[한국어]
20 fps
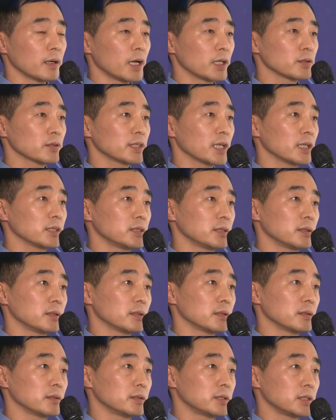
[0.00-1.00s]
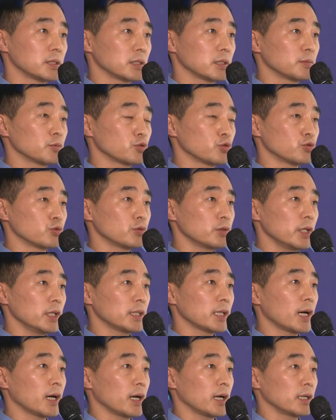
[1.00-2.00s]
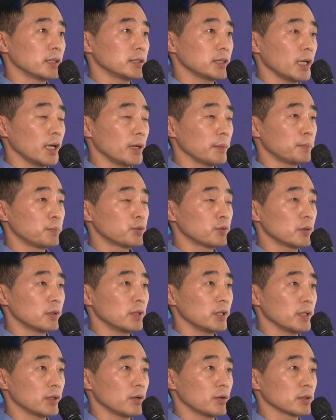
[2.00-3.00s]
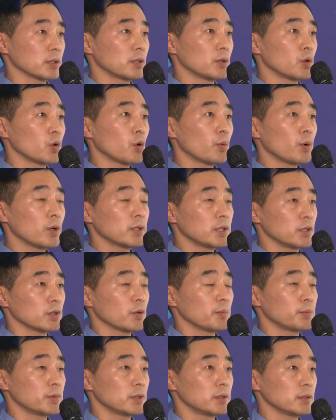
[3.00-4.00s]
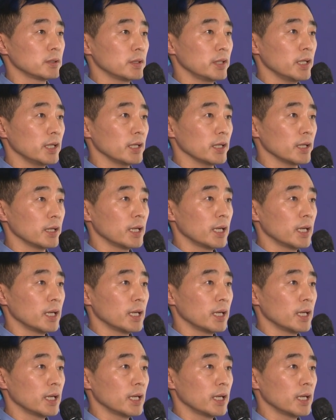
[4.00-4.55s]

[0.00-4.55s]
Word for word: 그래서 사실은 지금 구글이나 이제 애플 이런 글로벌 기업들이